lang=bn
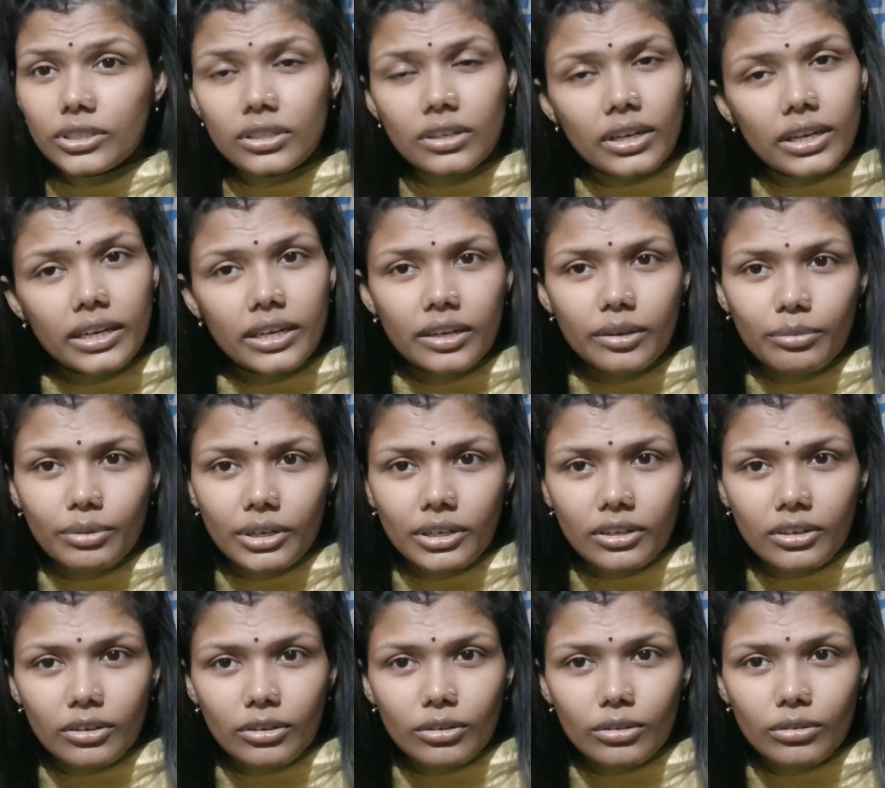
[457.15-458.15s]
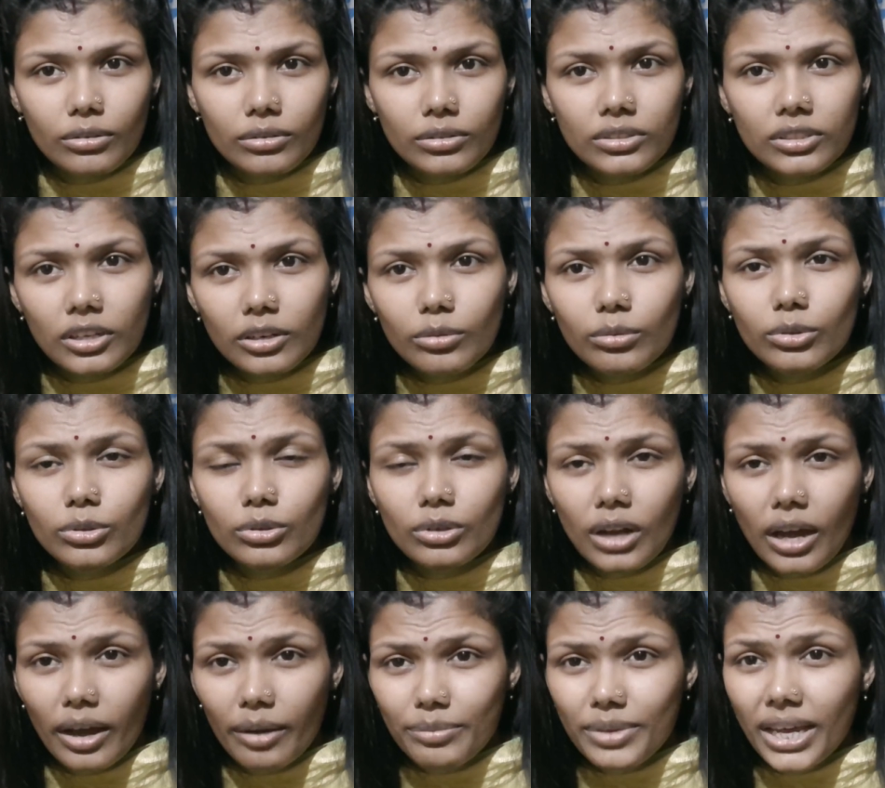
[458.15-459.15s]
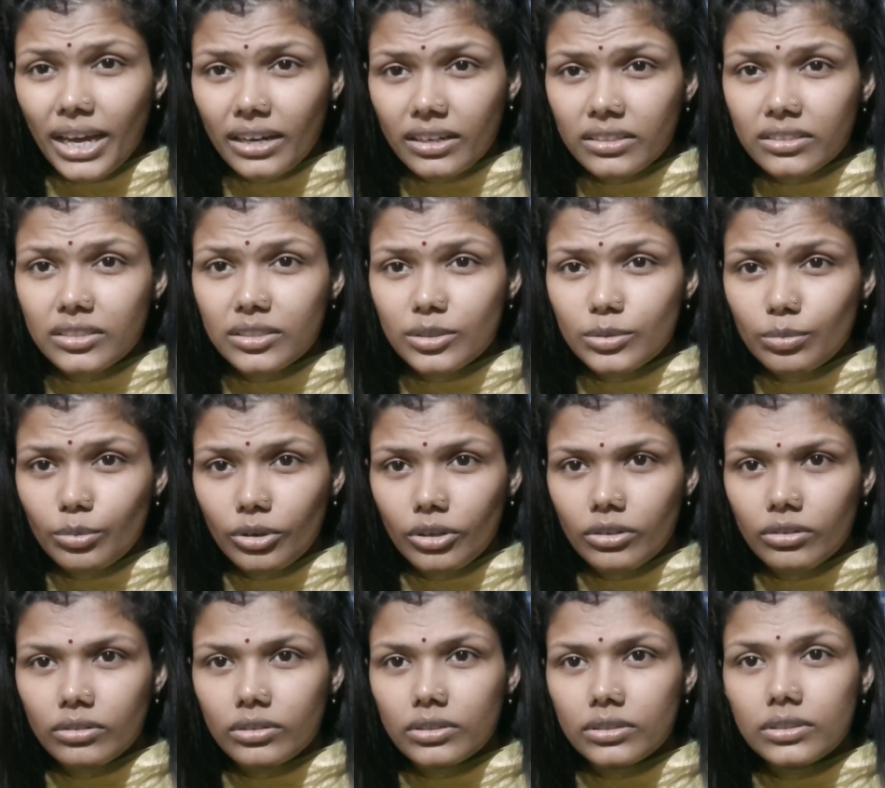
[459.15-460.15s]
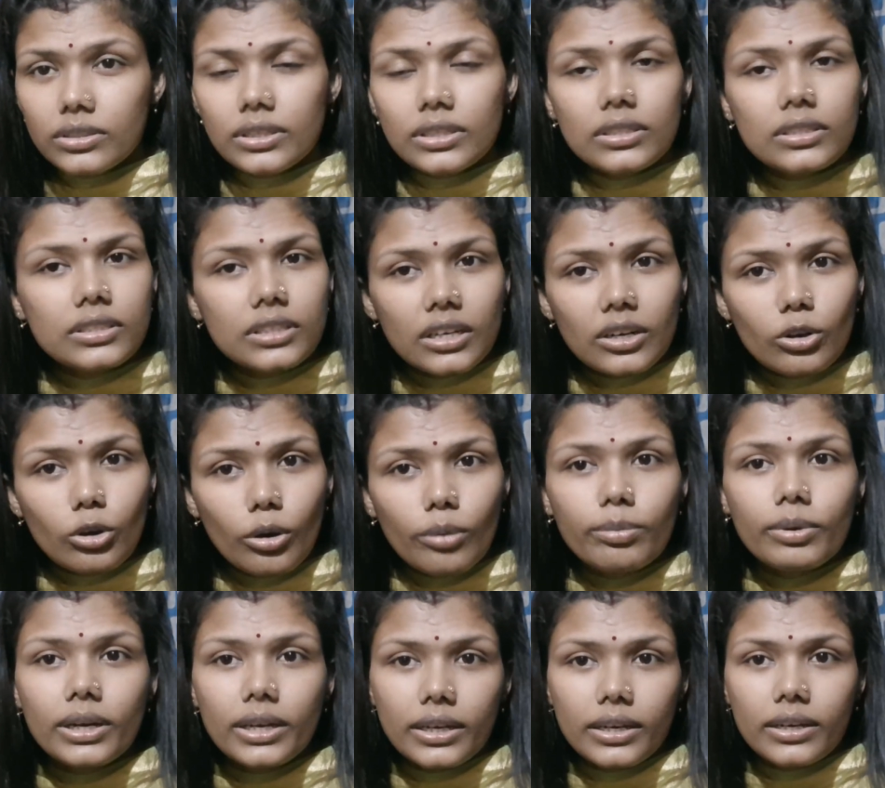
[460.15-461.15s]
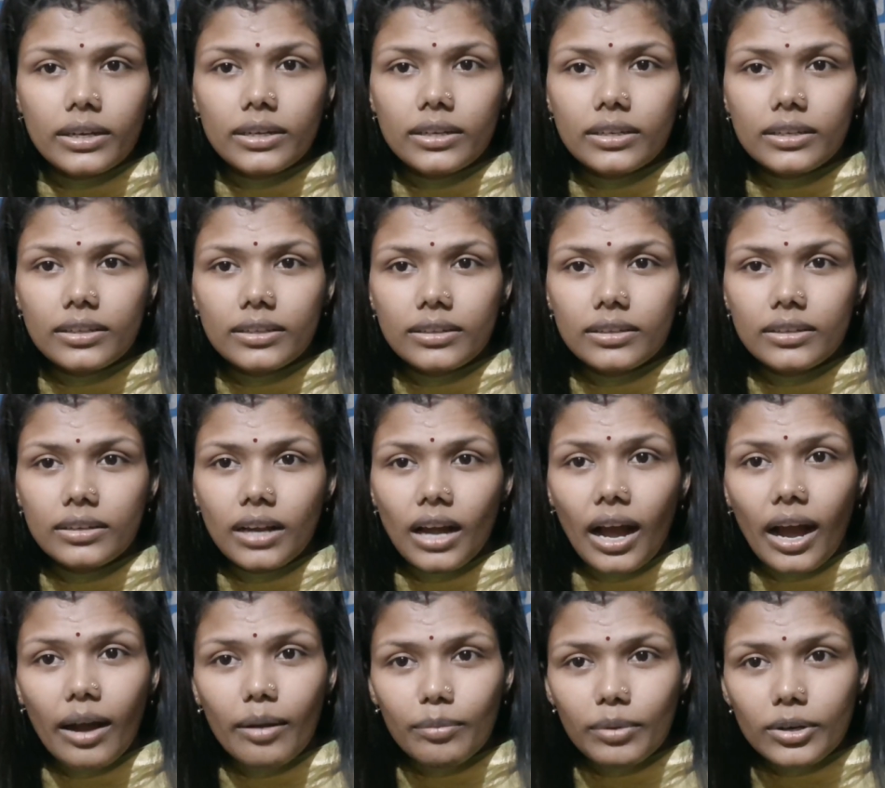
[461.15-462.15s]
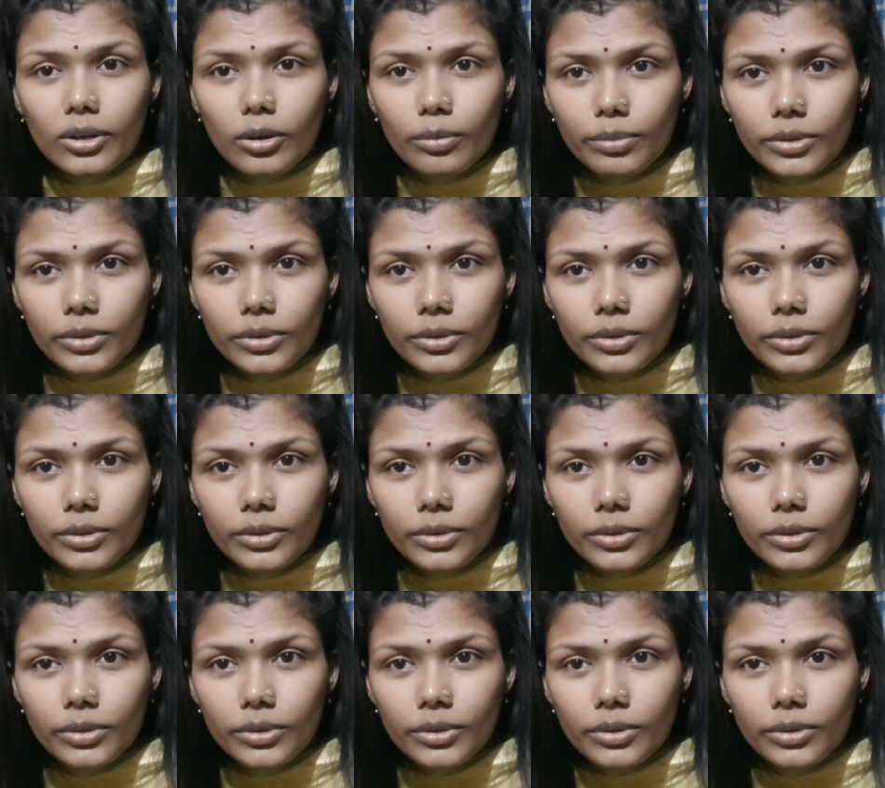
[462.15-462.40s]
তোমরা সবাই দেখতে পাবে আমার চাইলে কি আমার যে বিয়ে হয়েছিল আমার বিয়ে একটা সুতির শাড়ি পরে বিয়ে হয়েছিল